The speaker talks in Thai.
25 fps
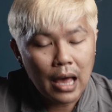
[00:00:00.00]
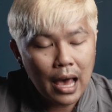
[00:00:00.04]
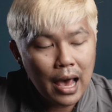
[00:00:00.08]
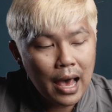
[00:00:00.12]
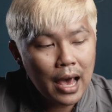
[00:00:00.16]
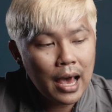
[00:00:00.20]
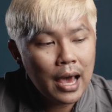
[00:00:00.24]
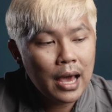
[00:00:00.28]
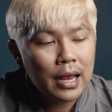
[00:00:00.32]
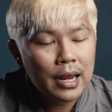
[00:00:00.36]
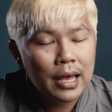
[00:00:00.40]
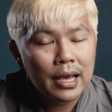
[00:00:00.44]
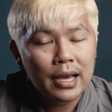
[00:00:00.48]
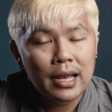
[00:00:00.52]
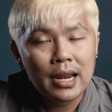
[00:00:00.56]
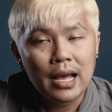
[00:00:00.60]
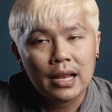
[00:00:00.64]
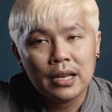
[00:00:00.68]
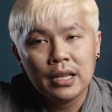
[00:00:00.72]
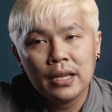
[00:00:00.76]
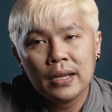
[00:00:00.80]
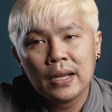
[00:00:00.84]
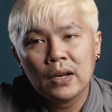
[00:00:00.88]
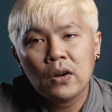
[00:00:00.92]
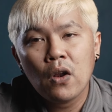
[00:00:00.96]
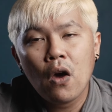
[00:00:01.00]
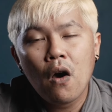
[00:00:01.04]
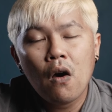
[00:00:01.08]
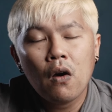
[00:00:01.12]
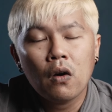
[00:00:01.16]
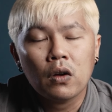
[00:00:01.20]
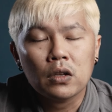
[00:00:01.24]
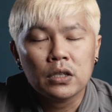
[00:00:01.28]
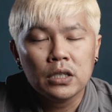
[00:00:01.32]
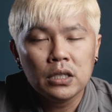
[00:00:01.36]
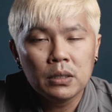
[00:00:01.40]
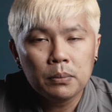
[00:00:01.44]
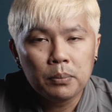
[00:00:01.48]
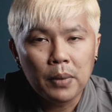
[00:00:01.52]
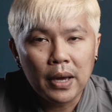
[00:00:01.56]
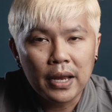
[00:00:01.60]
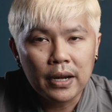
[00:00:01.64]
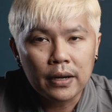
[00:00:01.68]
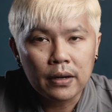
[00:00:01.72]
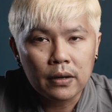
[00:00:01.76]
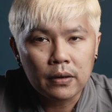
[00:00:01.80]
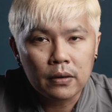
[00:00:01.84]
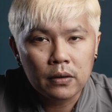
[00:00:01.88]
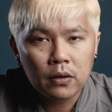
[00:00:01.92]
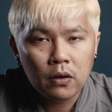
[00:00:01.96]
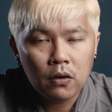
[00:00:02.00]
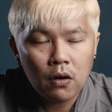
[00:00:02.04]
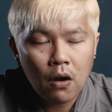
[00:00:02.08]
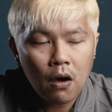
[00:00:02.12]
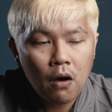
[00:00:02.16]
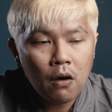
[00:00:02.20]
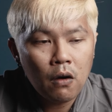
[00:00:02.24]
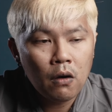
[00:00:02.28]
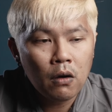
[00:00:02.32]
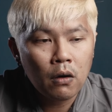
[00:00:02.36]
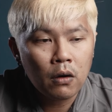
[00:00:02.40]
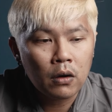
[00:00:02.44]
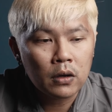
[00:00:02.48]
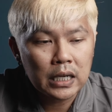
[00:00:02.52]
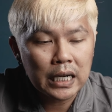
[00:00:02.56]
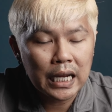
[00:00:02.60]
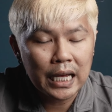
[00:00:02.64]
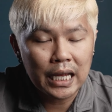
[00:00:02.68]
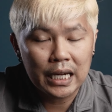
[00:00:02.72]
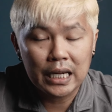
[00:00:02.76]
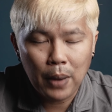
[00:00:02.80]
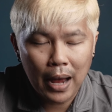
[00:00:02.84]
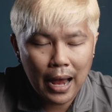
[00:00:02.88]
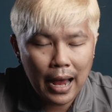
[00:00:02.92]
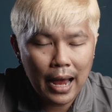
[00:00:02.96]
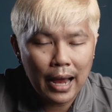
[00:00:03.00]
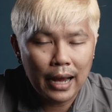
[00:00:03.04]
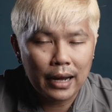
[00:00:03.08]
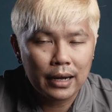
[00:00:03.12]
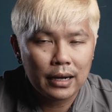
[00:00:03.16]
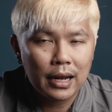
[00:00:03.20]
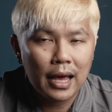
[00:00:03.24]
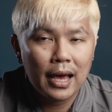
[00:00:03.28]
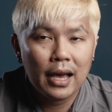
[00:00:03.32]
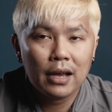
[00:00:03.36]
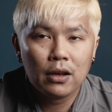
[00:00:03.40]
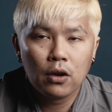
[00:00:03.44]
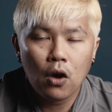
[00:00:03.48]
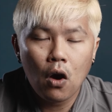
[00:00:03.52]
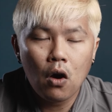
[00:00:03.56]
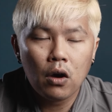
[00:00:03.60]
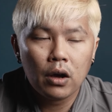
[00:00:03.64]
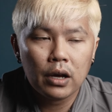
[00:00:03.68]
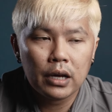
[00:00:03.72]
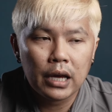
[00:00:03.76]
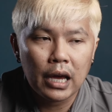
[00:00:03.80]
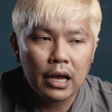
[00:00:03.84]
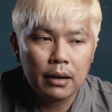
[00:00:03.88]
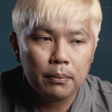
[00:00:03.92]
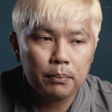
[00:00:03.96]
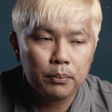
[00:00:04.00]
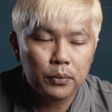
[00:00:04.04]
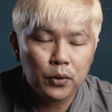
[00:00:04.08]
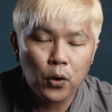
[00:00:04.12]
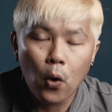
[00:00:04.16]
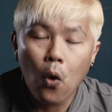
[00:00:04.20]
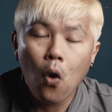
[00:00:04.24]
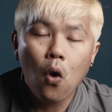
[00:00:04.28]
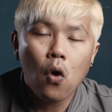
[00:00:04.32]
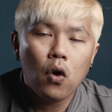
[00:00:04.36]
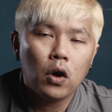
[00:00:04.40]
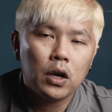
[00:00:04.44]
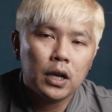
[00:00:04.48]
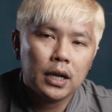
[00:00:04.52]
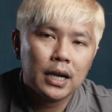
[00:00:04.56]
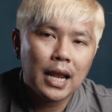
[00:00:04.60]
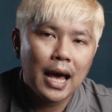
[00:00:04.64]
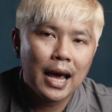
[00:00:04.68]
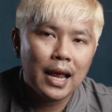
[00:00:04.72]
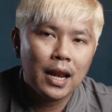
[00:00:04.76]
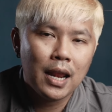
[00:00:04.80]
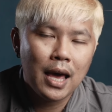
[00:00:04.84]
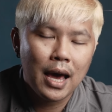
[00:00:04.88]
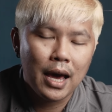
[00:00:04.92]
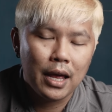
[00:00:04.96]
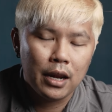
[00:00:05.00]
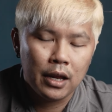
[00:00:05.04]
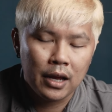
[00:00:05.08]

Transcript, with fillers: แต่ในขณะที่กล้องที่เป็นกล้องเกรดแพงนะกล้องเกรดโปรทั้งหลายแหละ